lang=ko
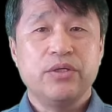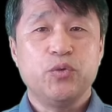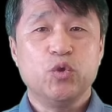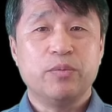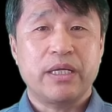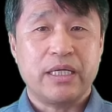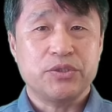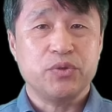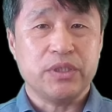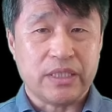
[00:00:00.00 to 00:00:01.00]
유발할
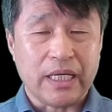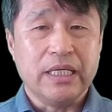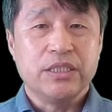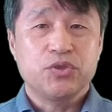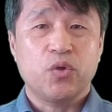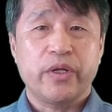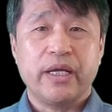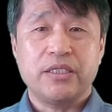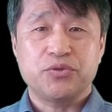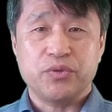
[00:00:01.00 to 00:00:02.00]
수 있다,
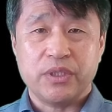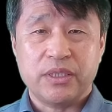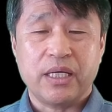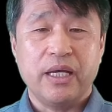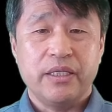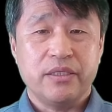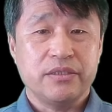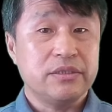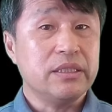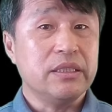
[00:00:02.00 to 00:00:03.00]
초래할 수 있다.
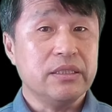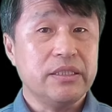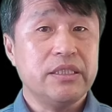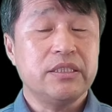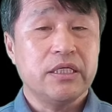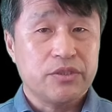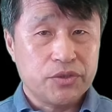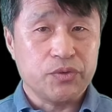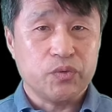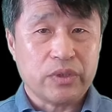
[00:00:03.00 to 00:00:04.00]
이것이 이제 lead
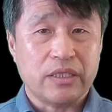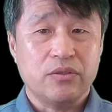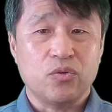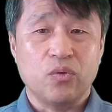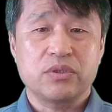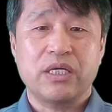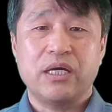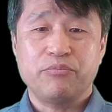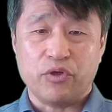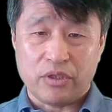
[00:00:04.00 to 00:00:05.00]
to라는
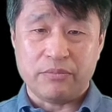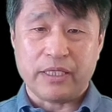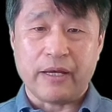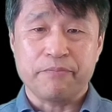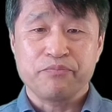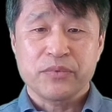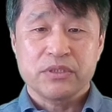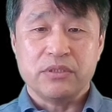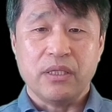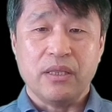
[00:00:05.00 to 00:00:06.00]
동사 표현입니다.
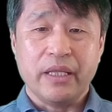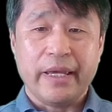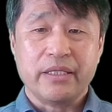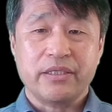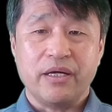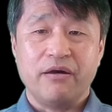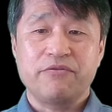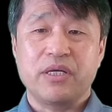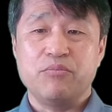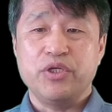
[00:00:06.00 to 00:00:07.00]
자, lack
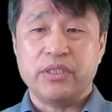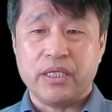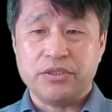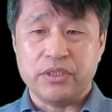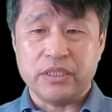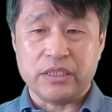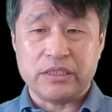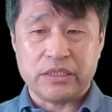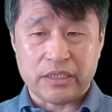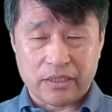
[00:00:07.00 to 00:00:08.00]
of communication in
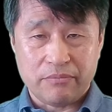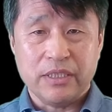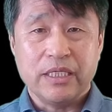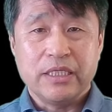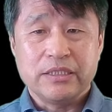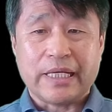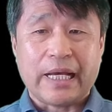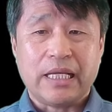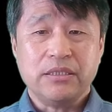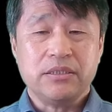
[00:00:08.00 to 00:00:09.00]
a team. 자,
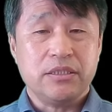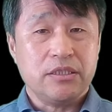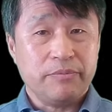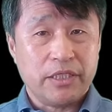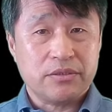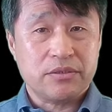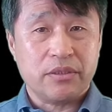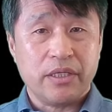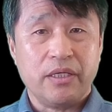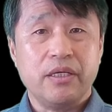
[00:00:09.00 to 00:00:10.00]
한
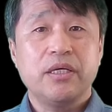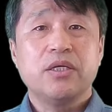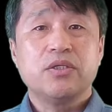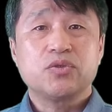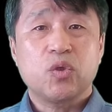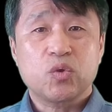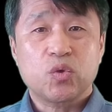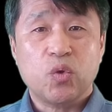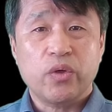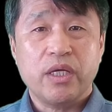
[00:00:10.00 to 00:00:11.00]
팀에서의
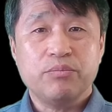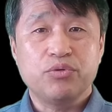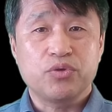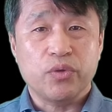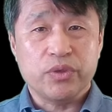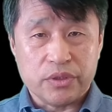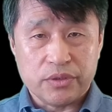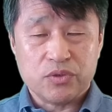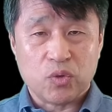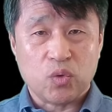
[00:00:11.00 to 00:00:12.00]
소통의
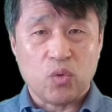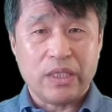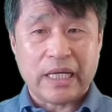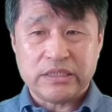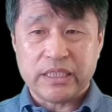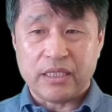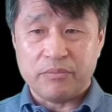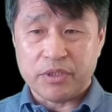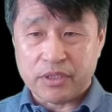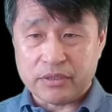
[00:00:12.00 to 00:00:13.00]
부족은 소통을 하지
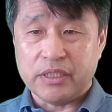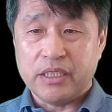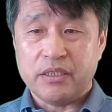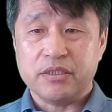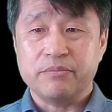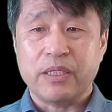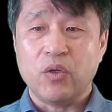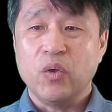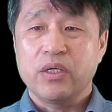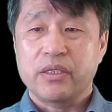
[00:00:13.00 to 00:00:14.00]
않으면 이것은
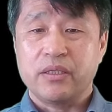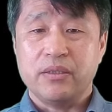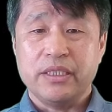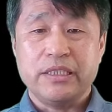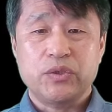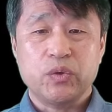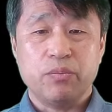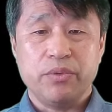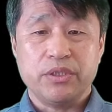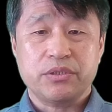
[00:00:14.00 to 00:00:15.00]
바로 can lead to
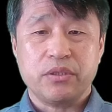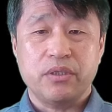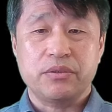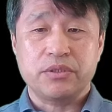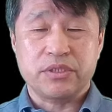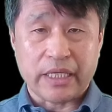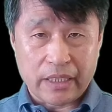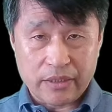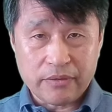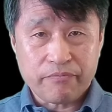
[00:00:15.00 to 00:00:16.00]

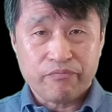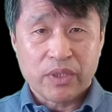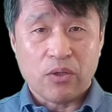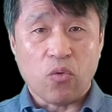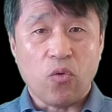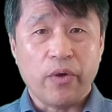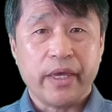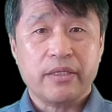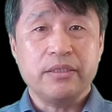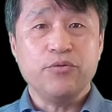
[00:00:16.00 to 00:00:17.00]
misunderstanding,
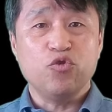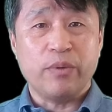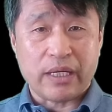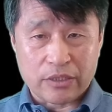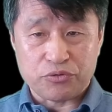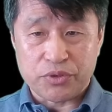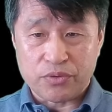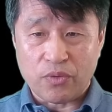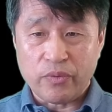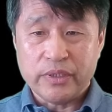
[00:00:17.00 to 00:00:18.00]
오해를 유발할 수
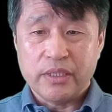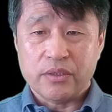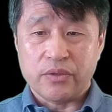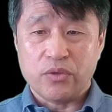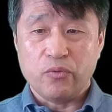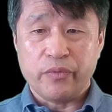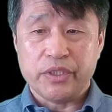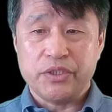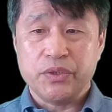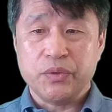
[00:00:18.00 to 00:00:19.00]
있고 그리고
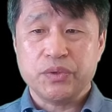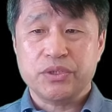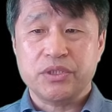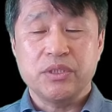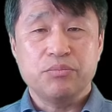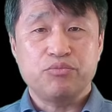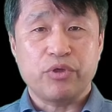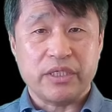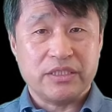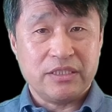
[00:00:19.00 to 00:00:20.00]
reduced
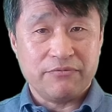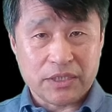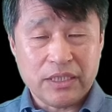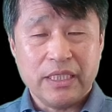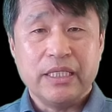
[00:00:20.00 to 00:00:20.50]
productivity,